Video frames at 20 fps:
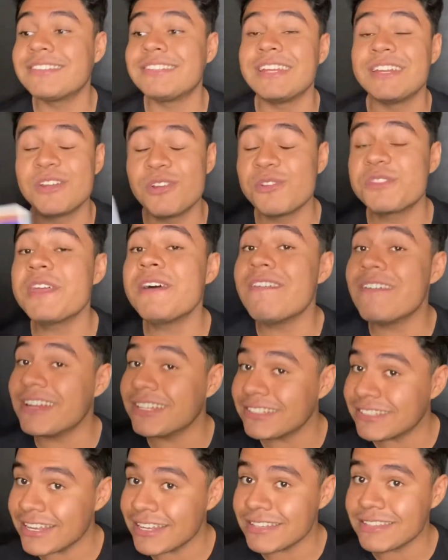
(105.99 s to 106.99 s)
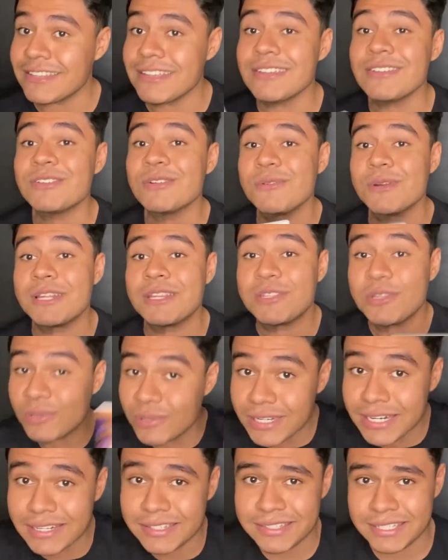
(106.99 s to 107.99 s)
se nota bastante, sobre
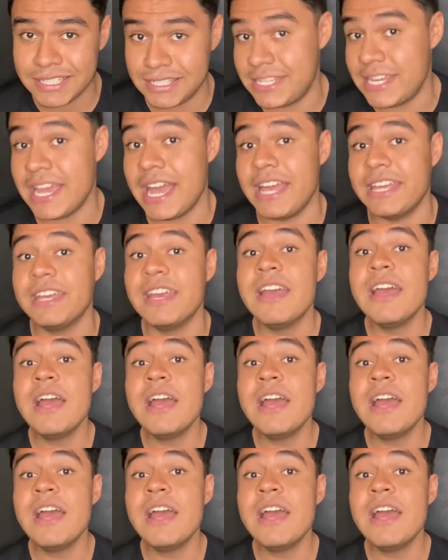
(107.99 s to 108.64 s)
todo en el CGI.